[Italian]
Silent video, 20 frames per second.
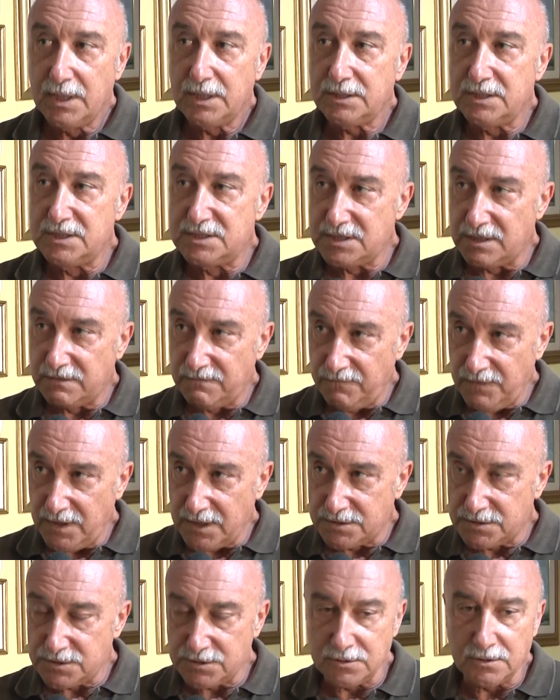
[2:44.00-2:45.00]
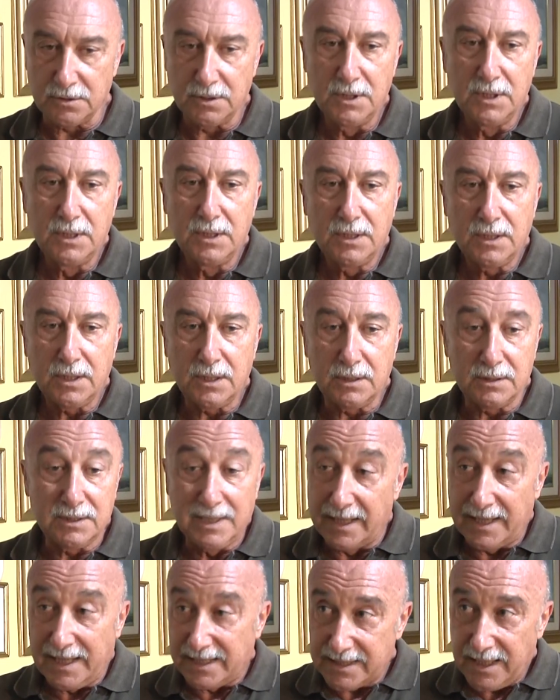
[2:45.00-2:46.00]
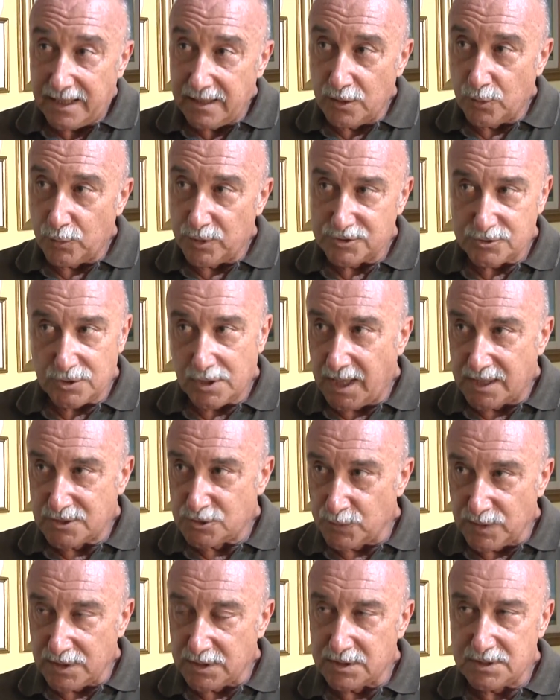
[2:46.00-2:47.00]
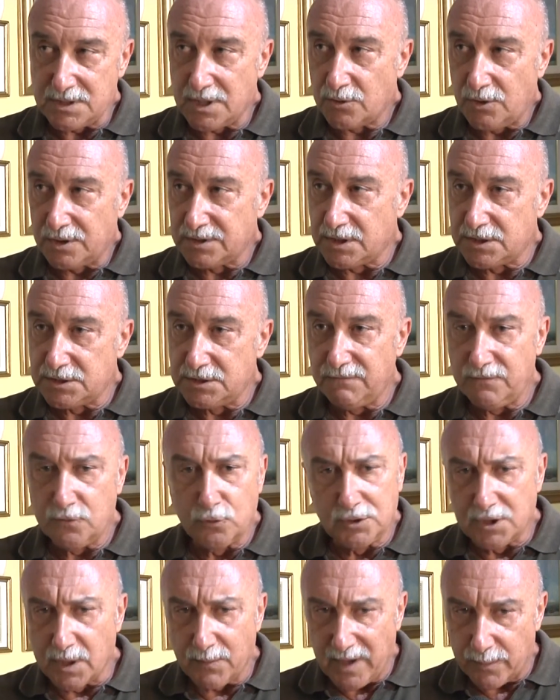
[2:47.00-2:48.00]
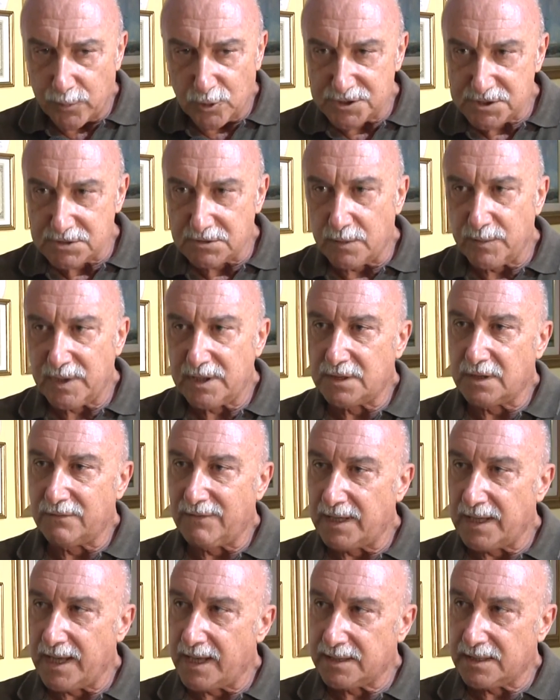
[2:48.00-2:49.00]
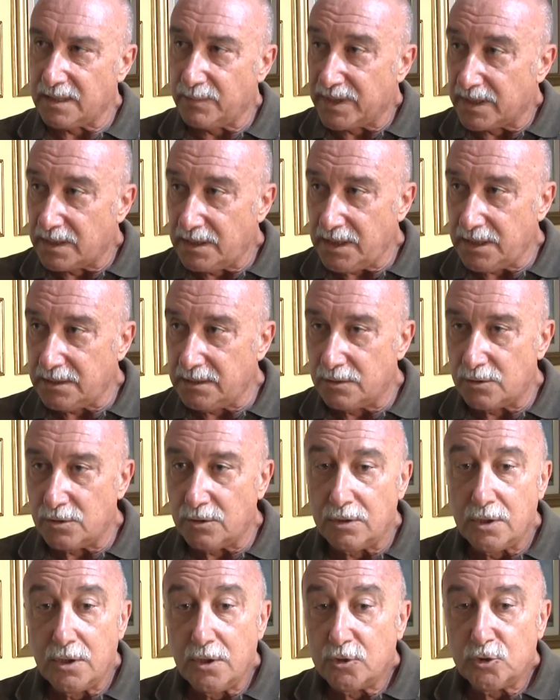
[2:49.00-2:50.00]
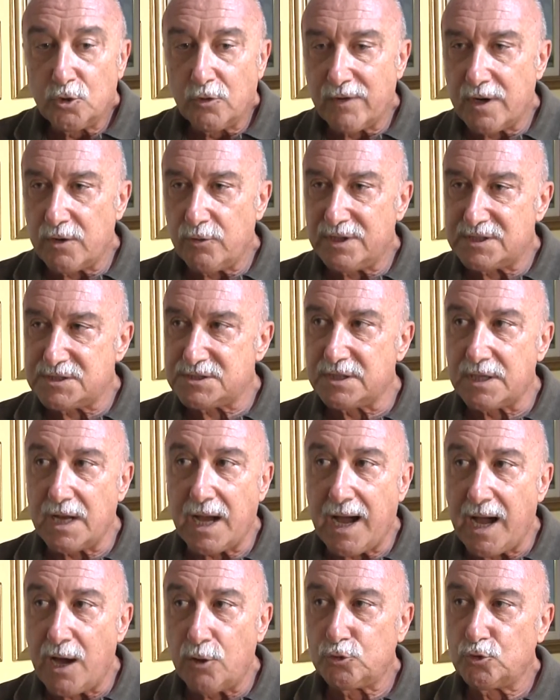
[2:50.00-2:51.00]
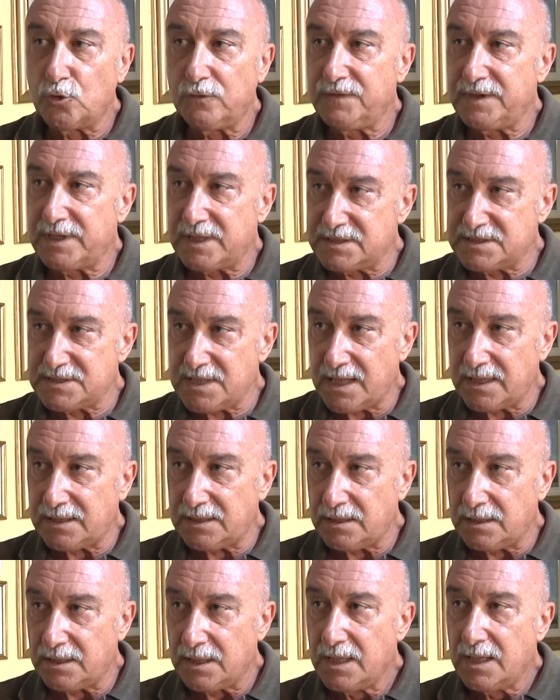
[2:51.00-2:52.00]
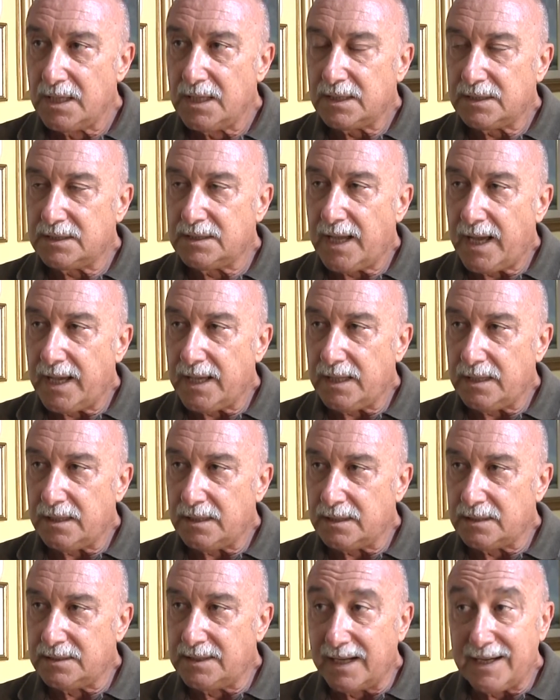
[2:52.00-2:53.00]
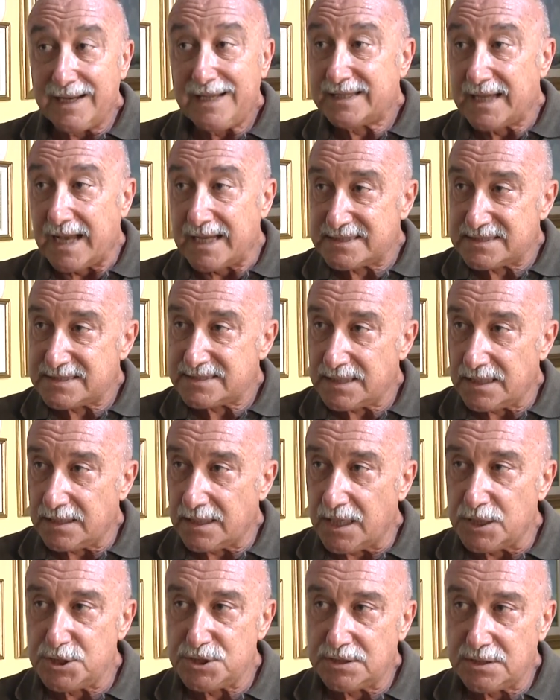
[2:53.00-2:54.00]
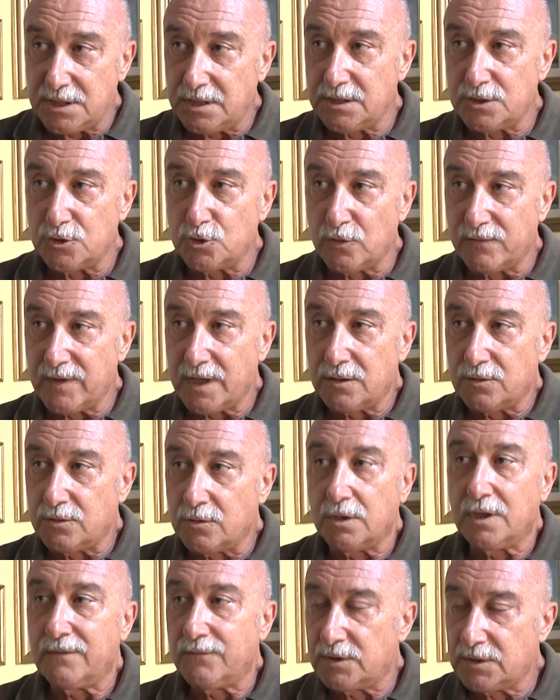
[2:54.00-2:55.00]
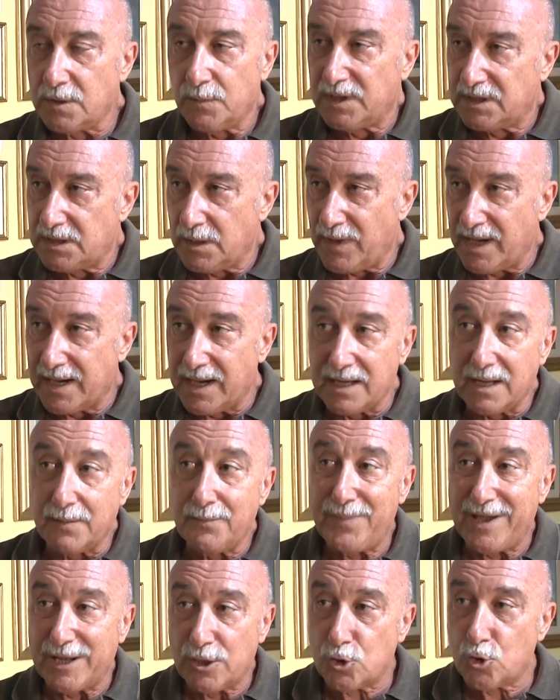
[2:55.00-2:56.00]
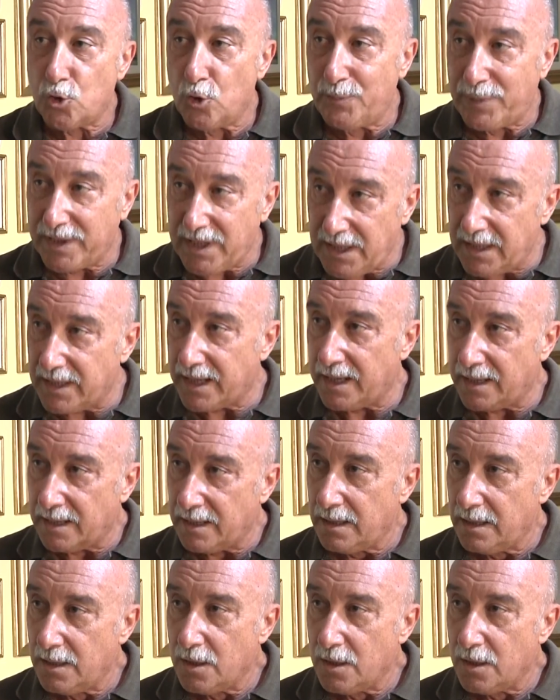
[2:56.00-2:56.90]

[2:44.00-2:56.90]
di servizio, della Tari in questo caso, quindi raccolta rifiuti, ma prossimamente vale anche per l'Idico, dovranno essere autofinanziati dai, dalle tasse che i cittadini dovranno eventualmente pagare per coprire